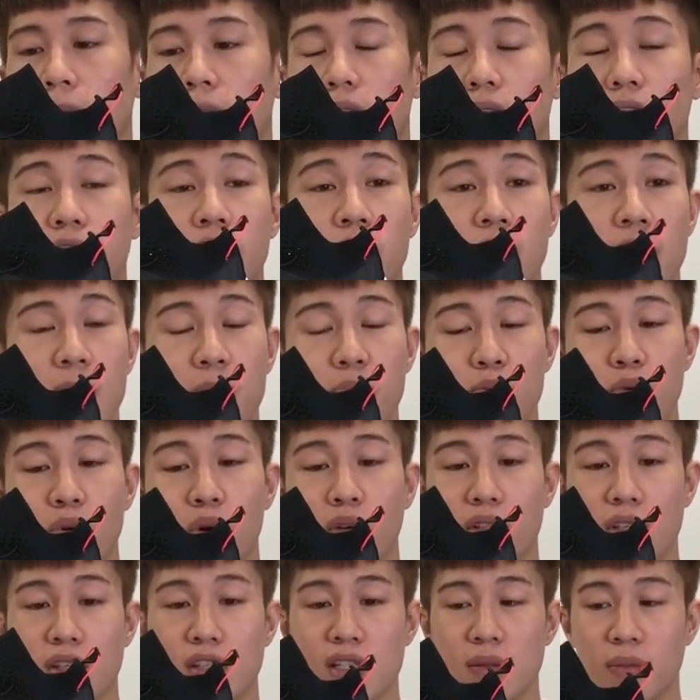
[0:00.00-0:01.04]
贴布或
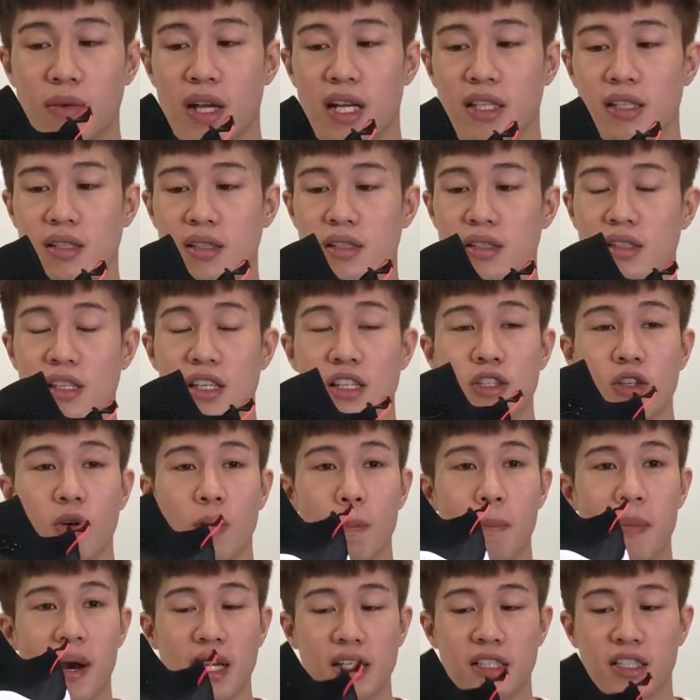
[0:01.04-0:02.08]
者是什么，它其实一种
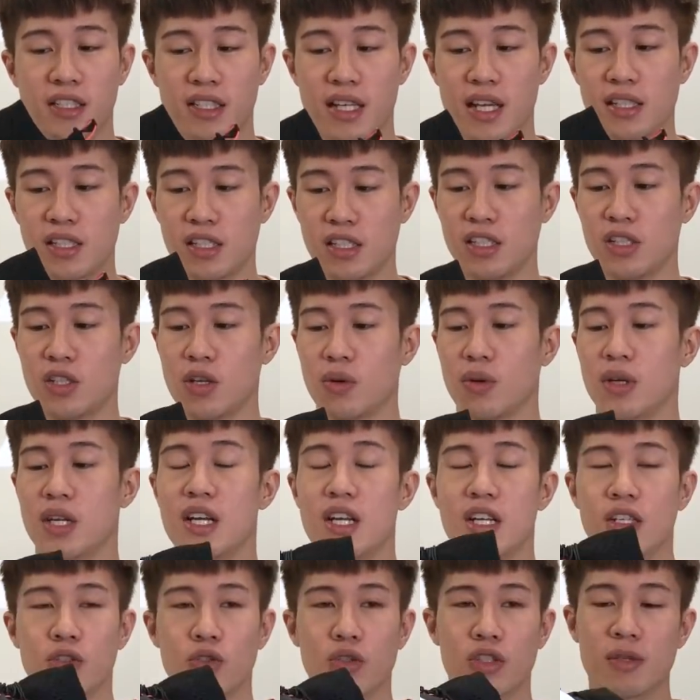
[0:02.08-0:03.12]
绑鞋带系统，
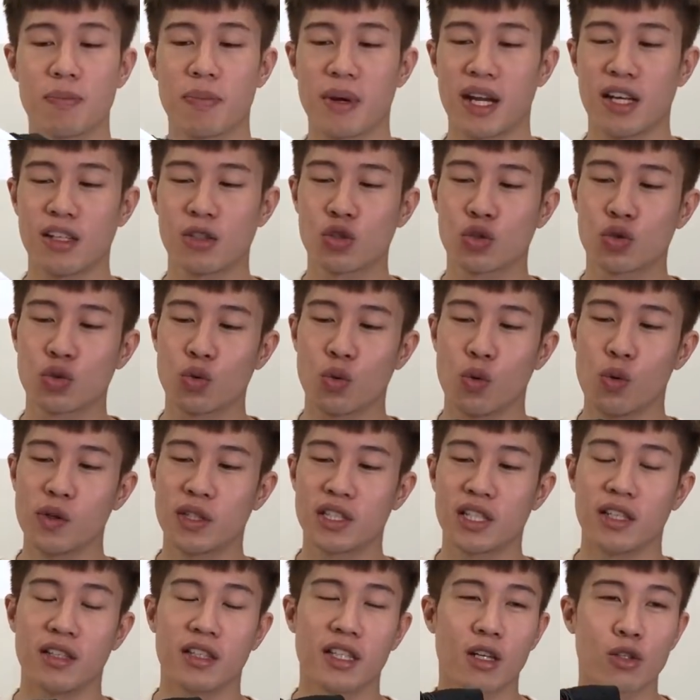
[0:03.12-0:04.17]
就是把它缩
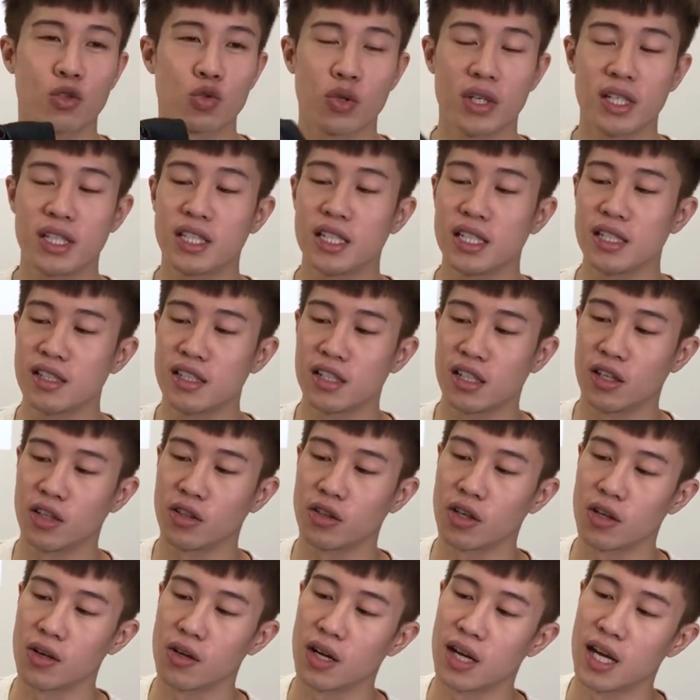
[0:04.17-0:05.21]
减到最精简的
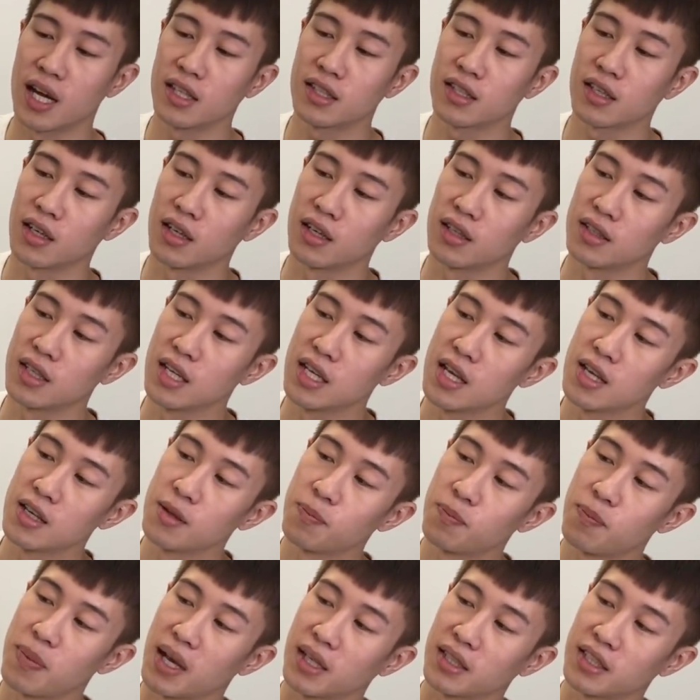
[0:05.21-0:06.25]
丢啊。它整个
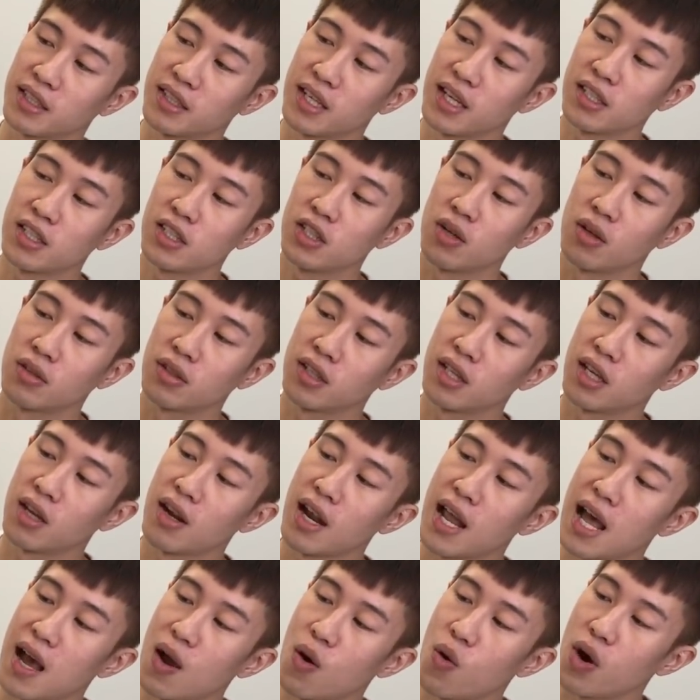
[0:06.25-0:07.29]
绑鞋带系统，这条
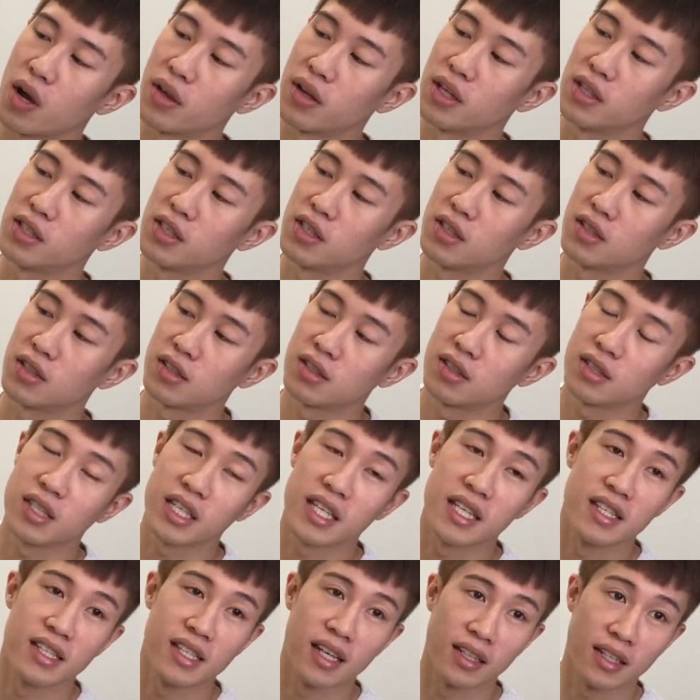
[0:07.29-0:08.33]
拉环呢其实是
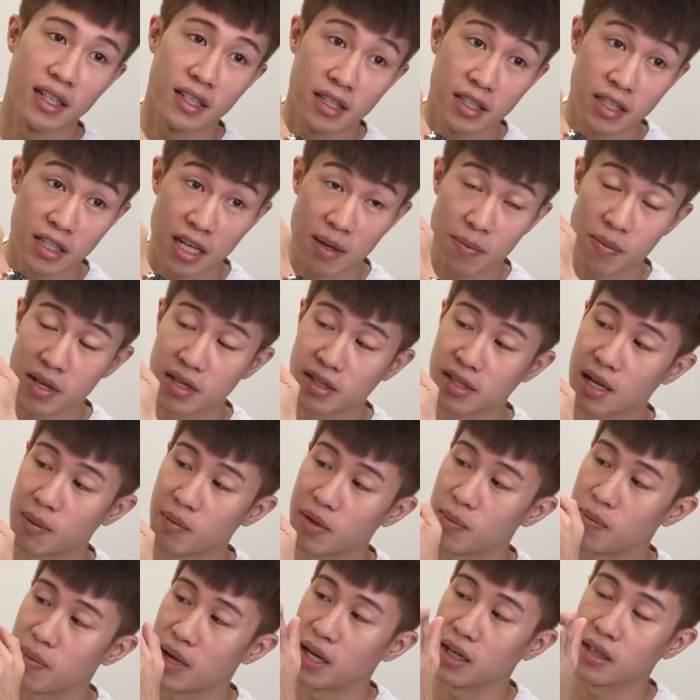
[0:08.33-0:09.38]
隐藏在鞋面上
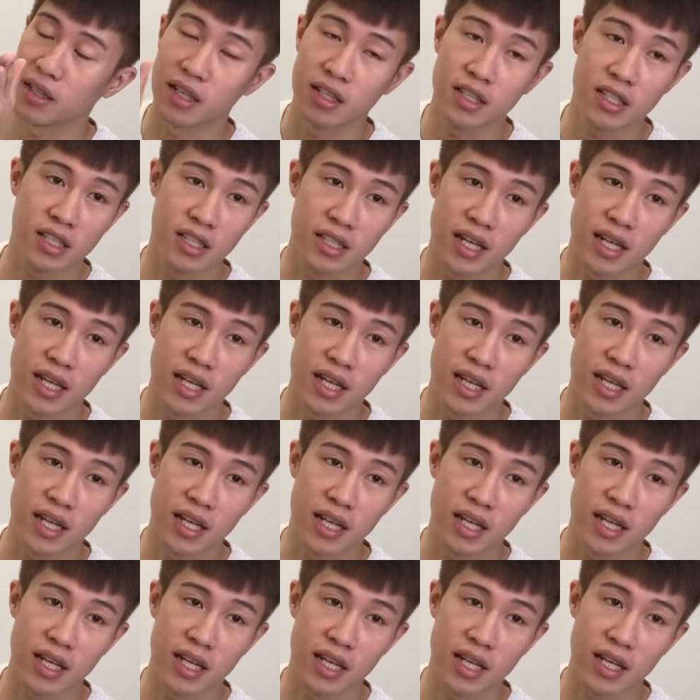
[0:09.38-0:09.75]
面，把它粘起